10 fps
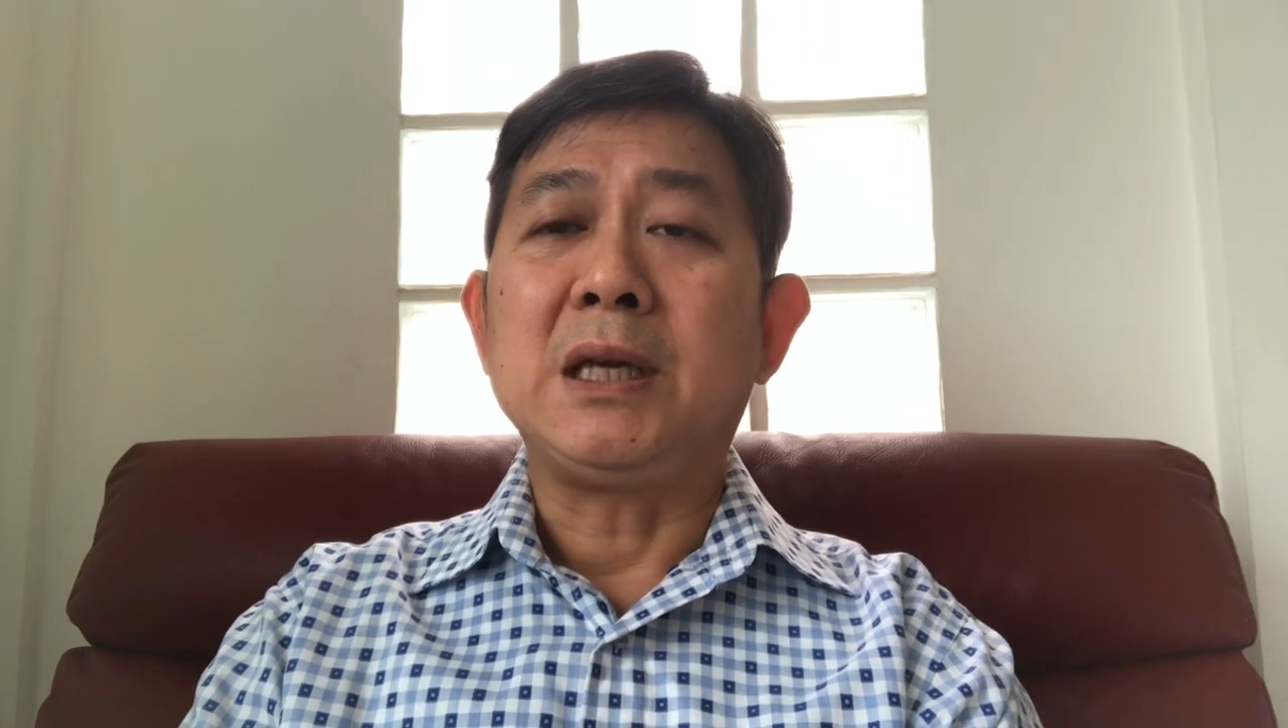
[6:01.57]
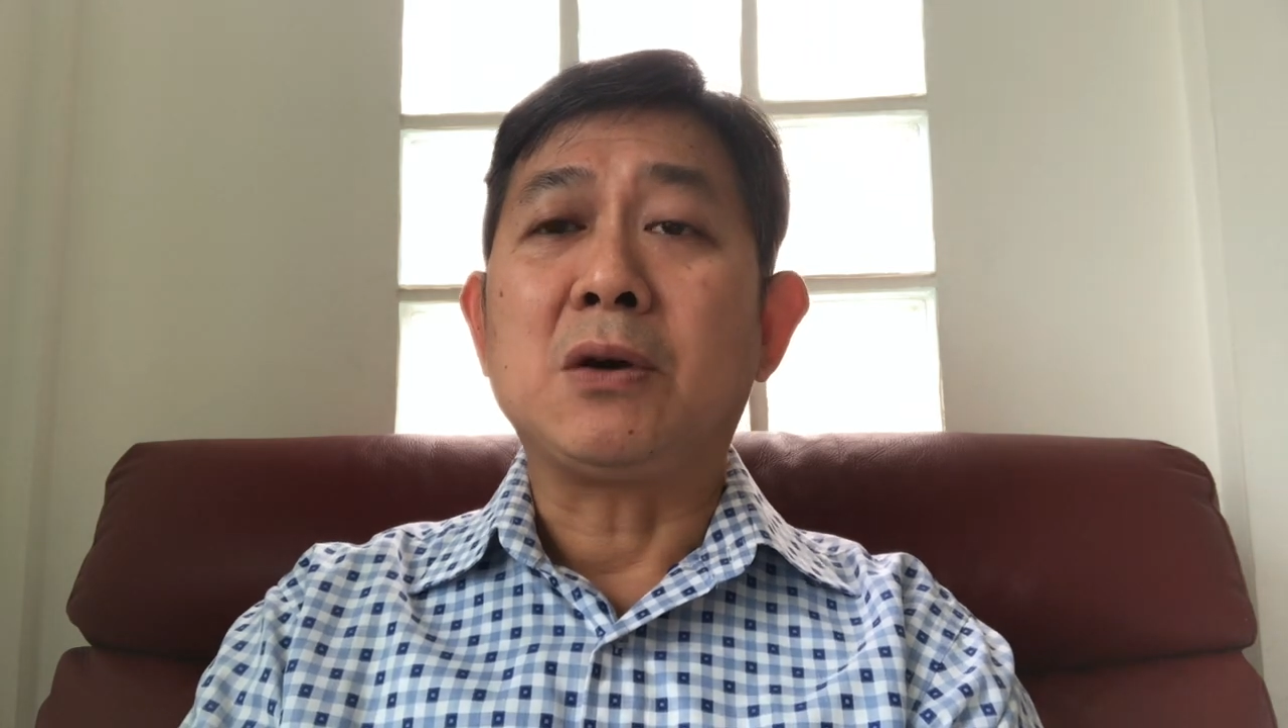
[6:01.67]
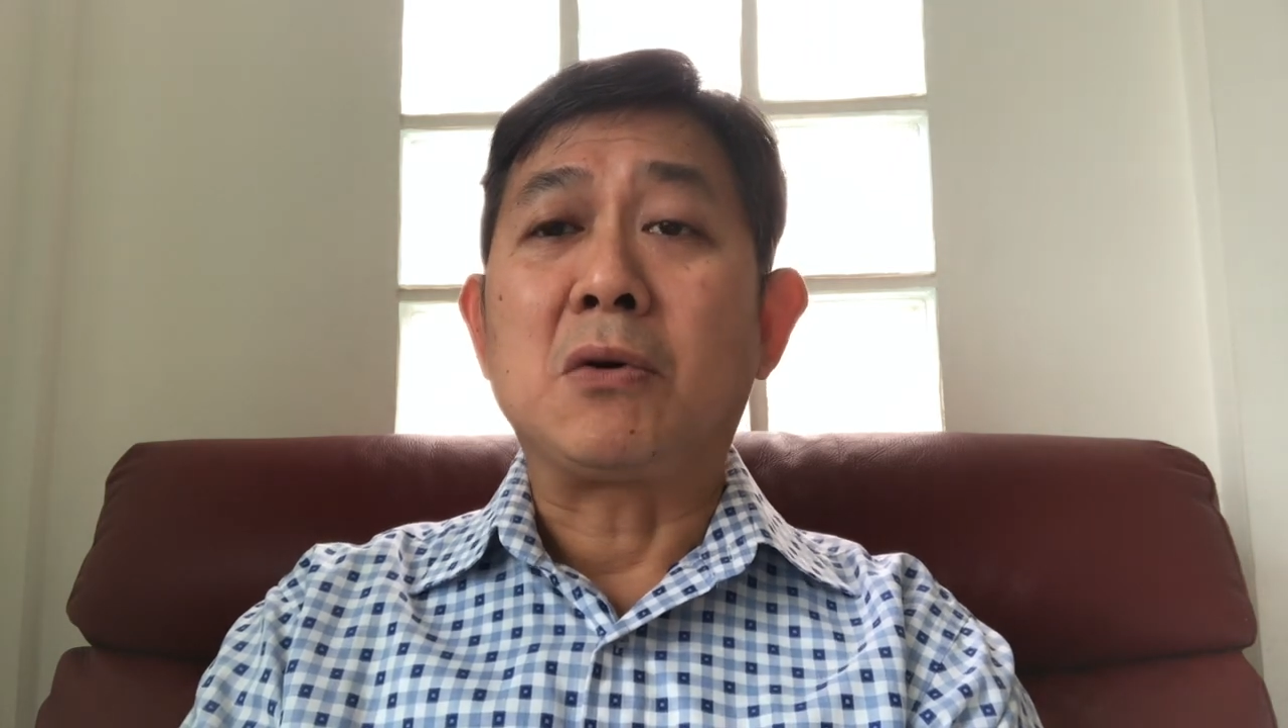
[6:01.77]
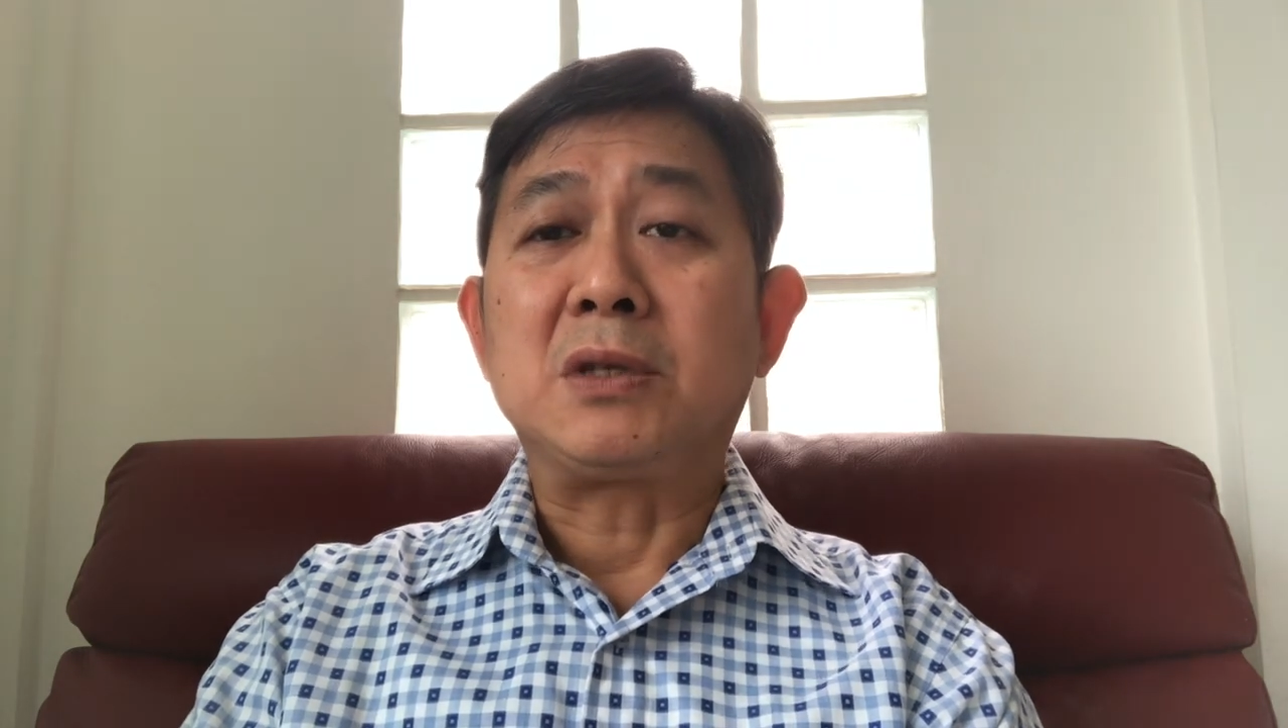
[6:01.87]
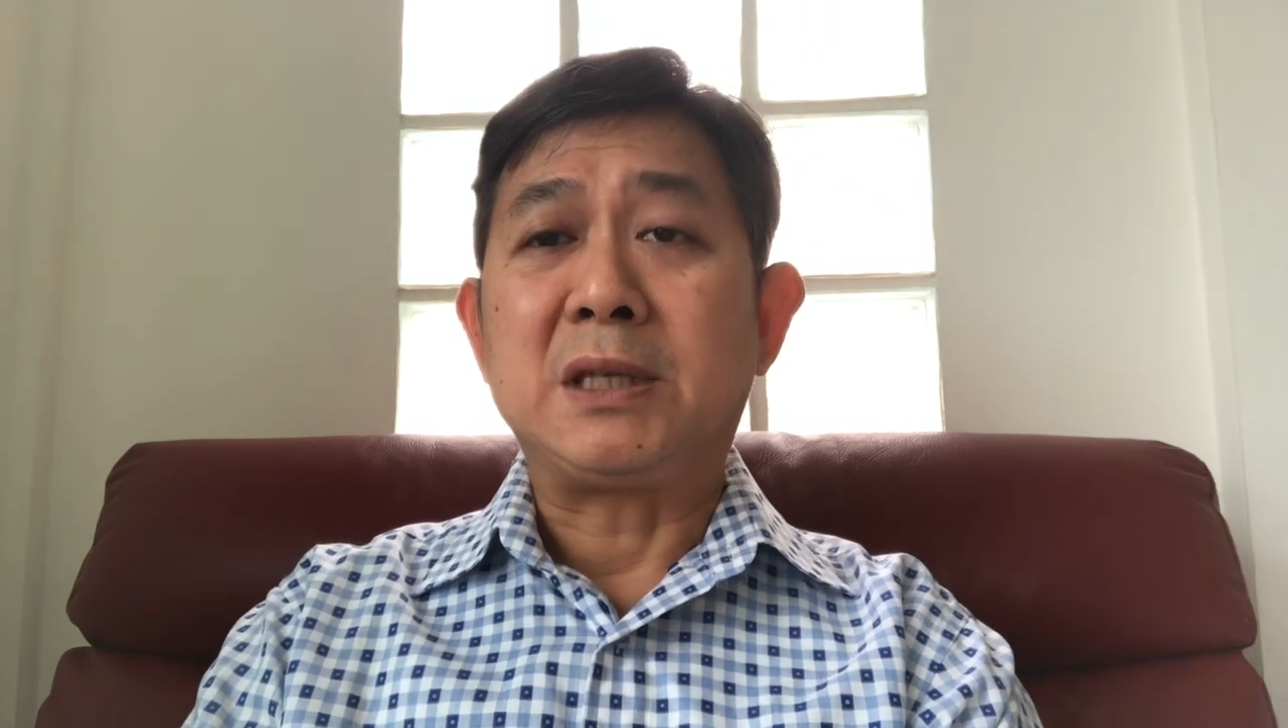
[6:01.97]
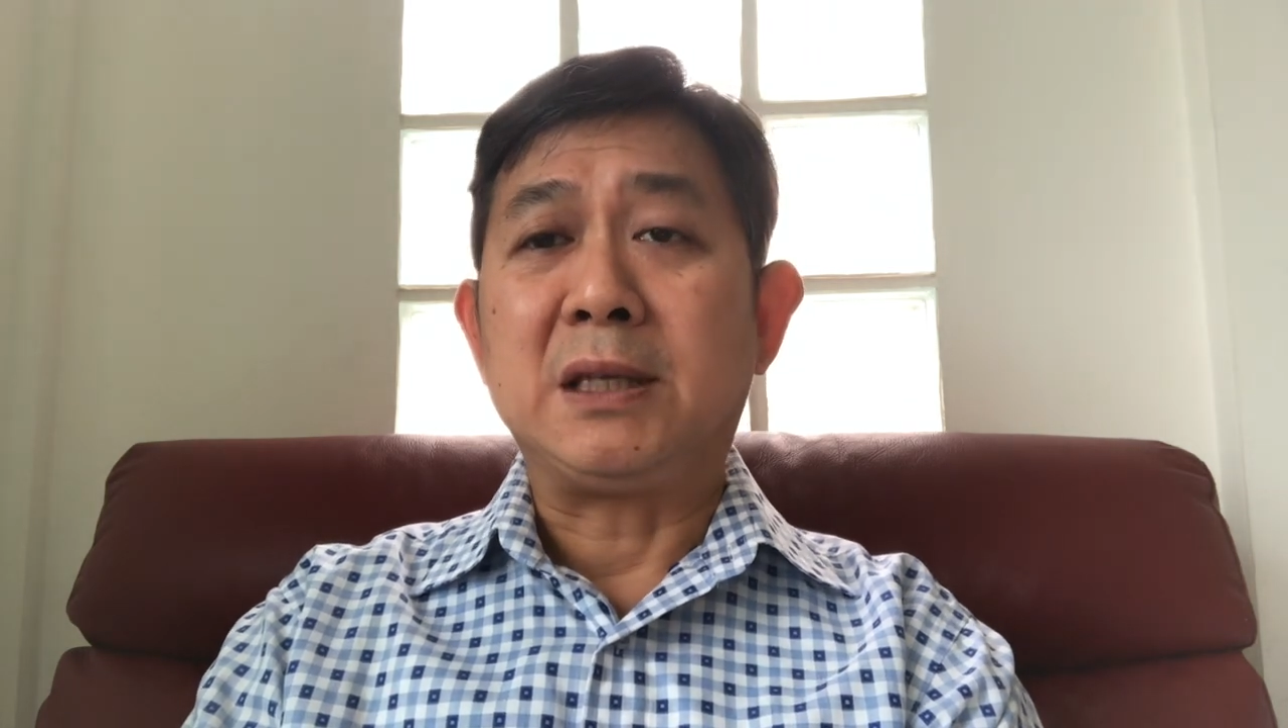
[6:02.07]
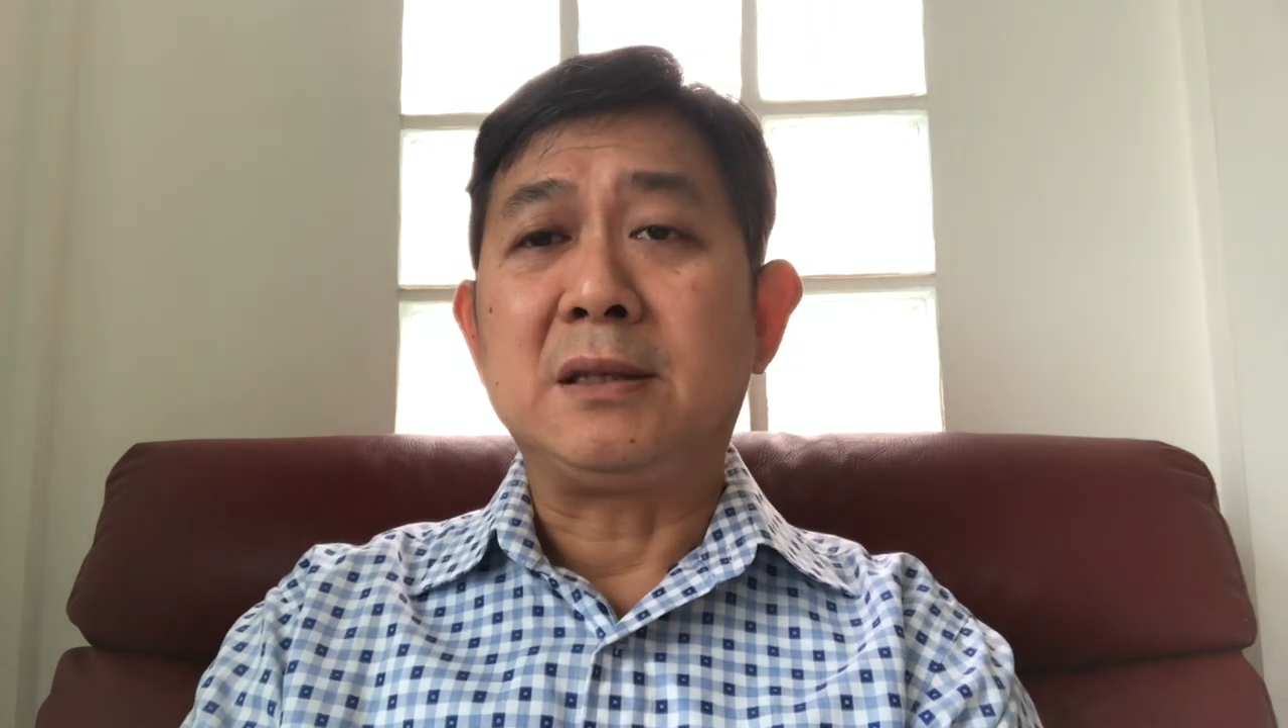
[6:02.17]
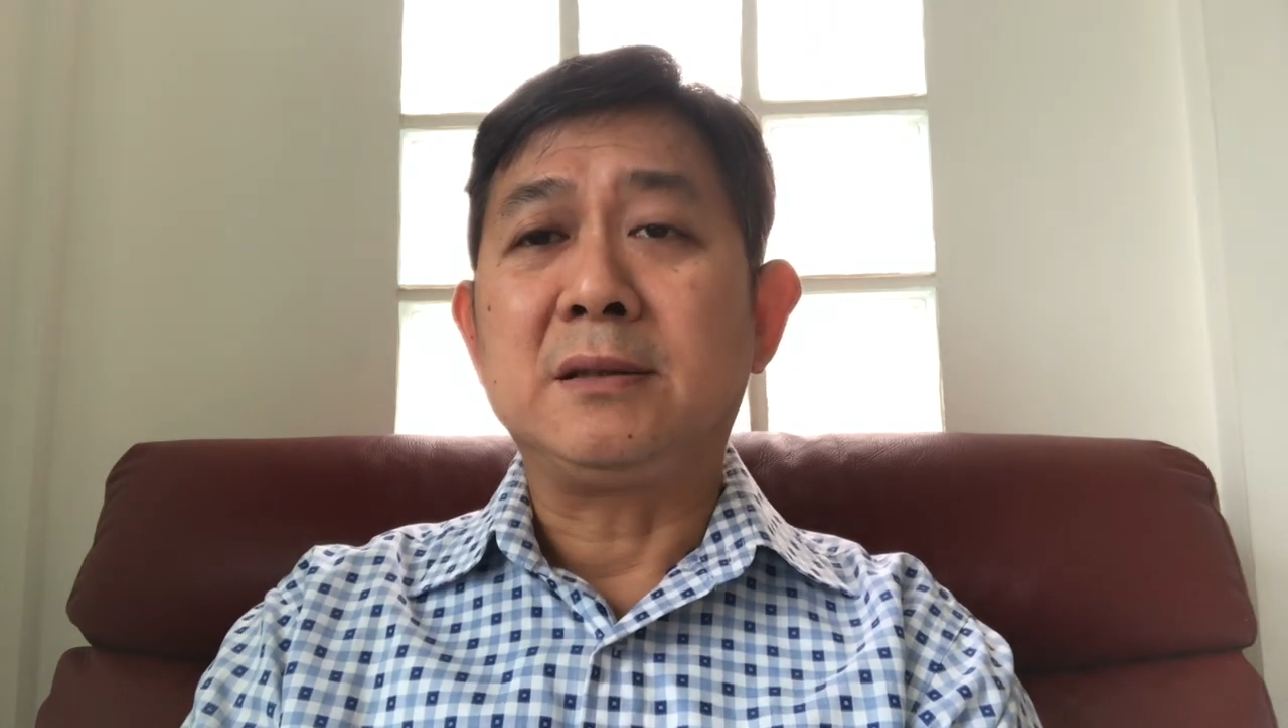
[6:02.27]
ของจิต